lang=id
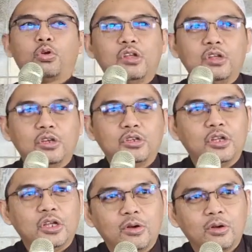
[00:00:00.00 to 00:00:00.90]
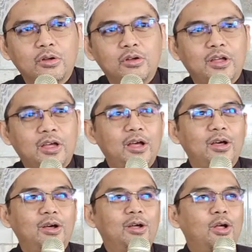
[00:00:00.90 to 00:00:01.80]
tinggi-tinggi ya
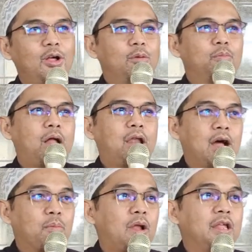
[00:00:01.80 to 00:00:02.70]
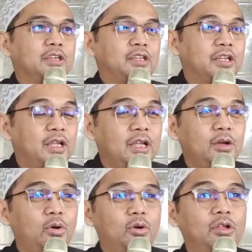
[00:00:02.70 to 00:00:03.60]
paling yang paling
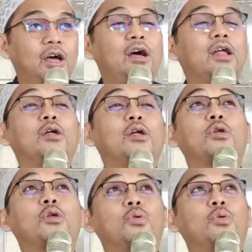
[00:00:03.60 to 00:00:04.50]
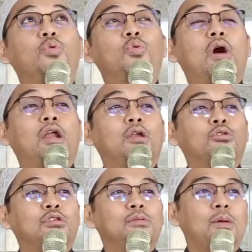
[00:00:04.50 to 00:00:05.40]
tinggi ya
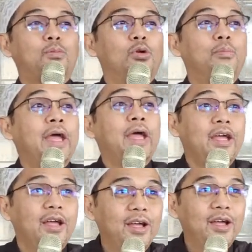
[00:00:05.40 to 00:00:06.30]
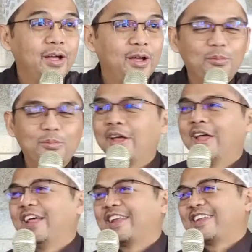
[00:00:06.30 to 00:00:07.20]
250 me
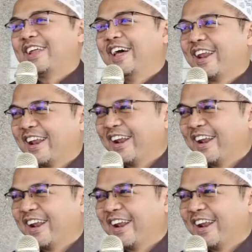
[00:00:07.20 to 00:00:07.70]
meter